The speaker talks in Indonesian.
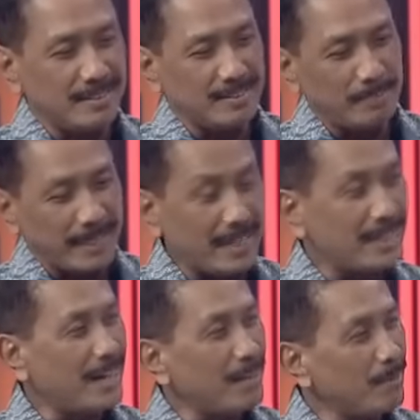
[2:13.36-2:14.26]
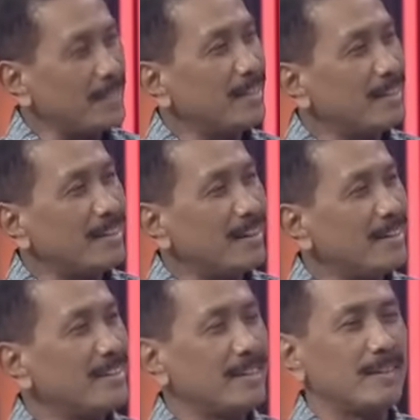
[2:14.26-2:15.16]
pernyataan-pernyataan
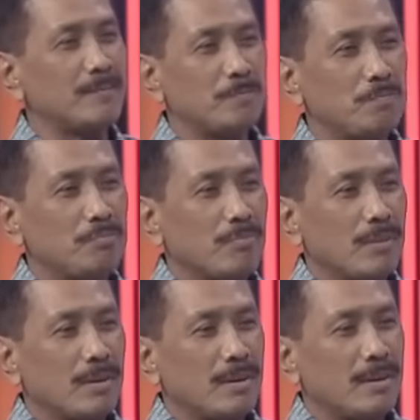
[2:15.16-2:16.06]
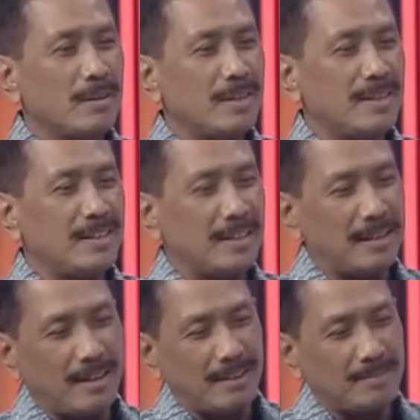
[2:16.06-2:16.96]
uh, yang
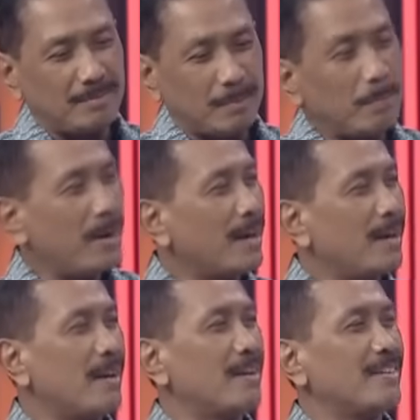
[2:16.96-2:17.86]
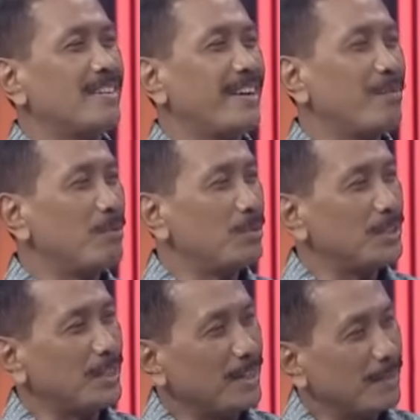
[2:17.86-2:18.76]
tidak membakar
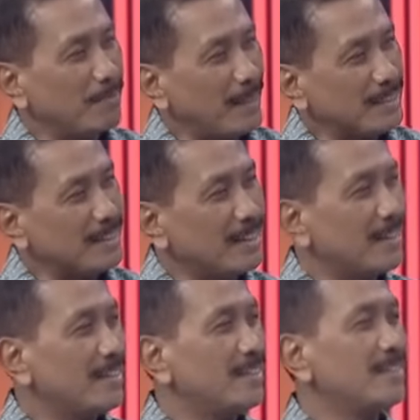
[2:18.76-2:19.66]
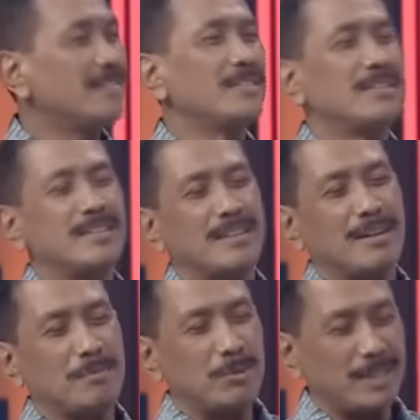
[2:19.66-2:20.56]
emosi massa,
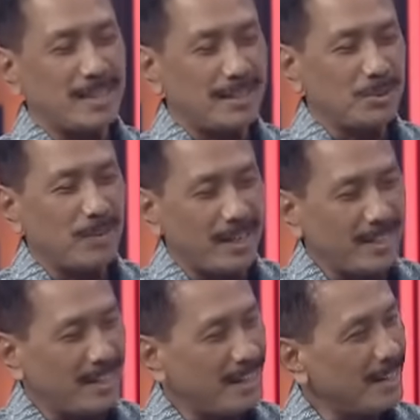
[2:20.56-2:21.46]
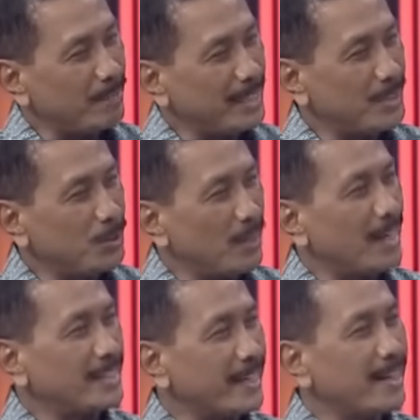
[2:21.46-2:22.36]
kemudian juga yang
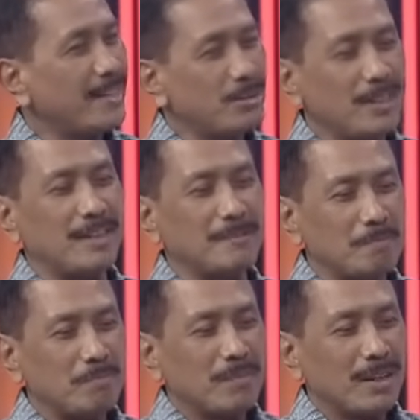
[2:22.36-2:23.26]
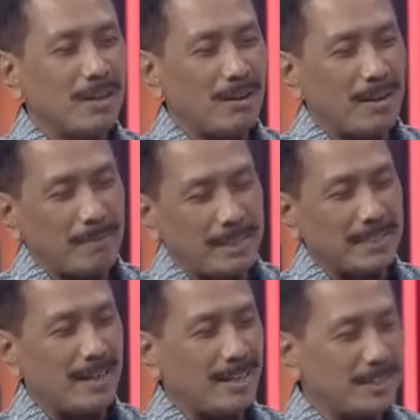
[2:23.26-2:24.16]
menyejukkan. Saya kira itu yang oleh
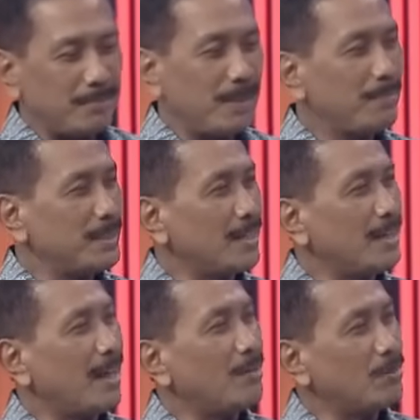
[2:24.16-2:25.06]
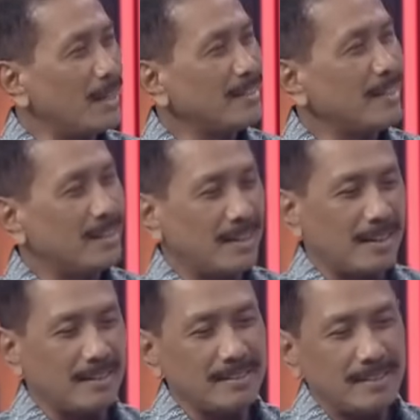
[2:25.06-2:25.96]
masyarakat sipil bisa dilakukan
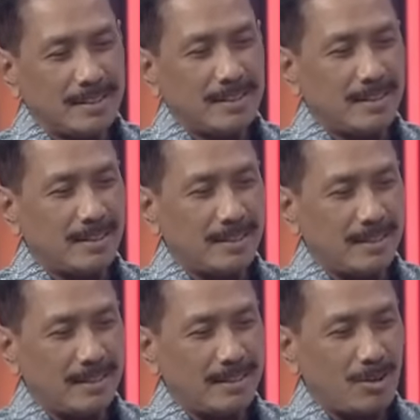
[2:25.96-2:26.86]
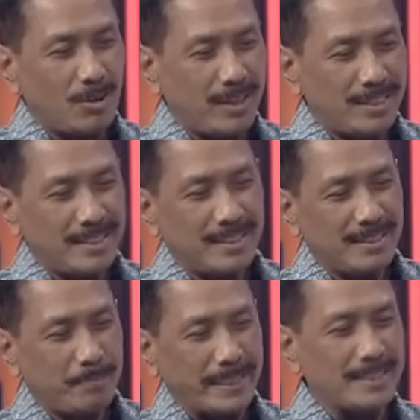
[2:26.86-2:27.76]
agar Eh,
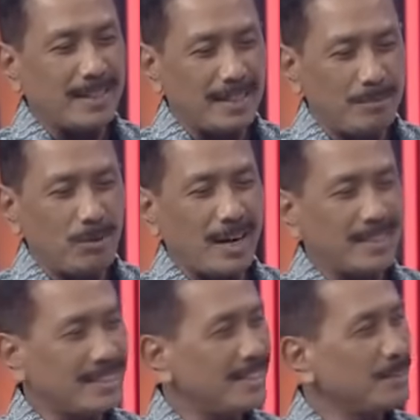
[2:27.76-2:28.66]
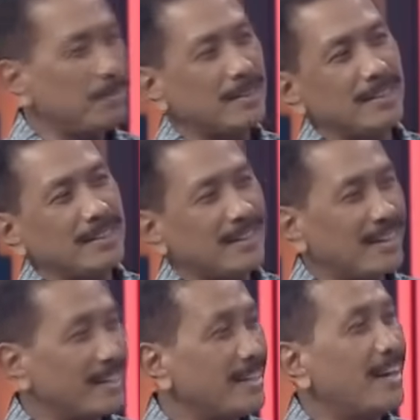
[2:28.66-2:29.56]
kondisi pesta demokrasi ini seperti
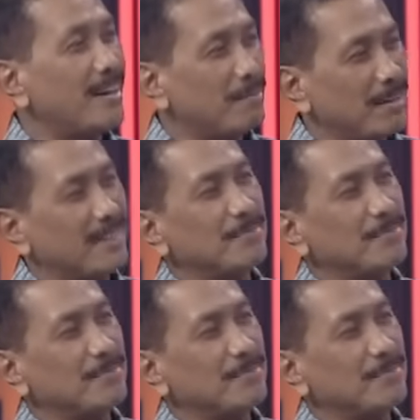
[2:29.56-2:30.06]
yang kita harapkan.